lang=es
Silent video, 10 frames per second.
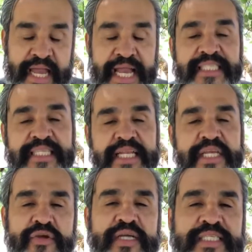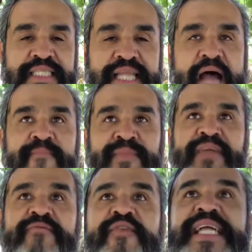Este niño está
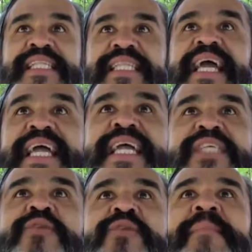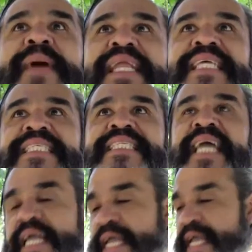enfrente y su papá le
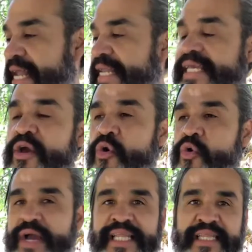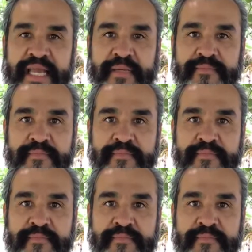dice, elige un juguete.